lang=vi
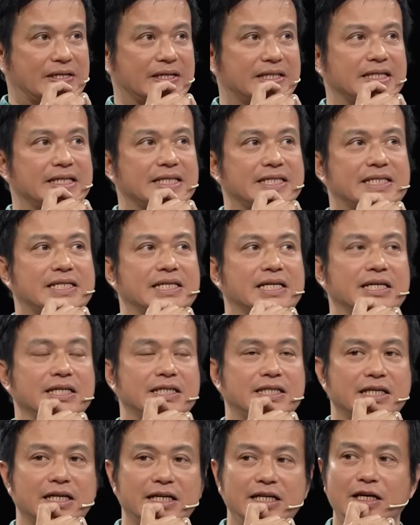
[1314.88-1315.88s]
chất dinh dưỡng,
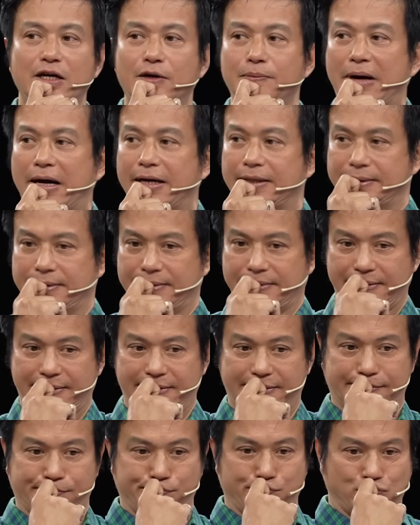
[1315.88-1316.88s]
dinh dưỡng chữa, nhiều, bệnh.
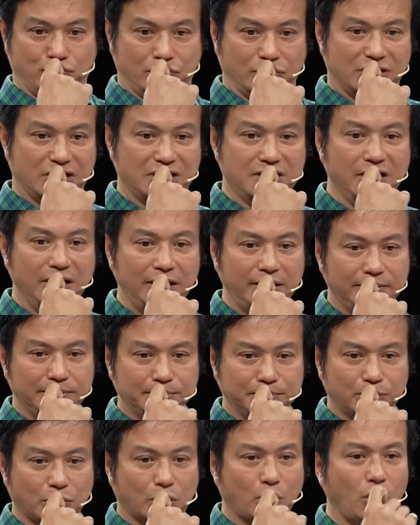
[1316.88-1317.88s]
bệnh
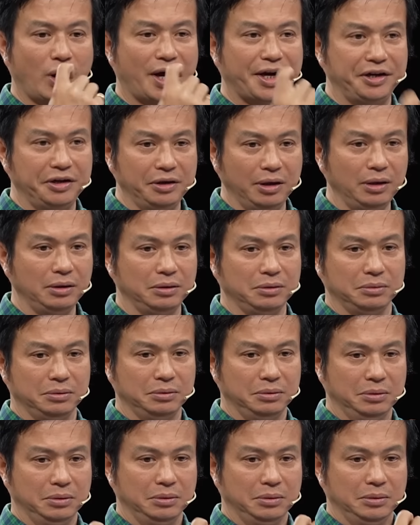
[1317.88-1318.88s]
Nước, một cái loại
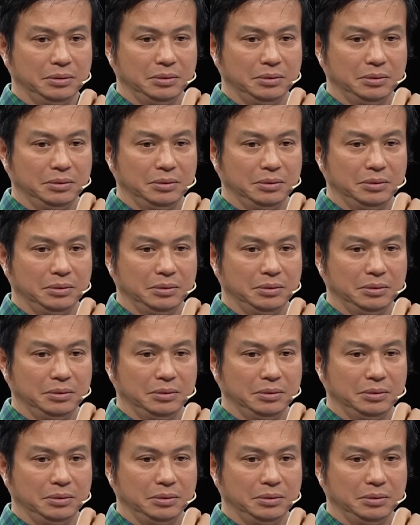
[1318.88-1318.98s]
nước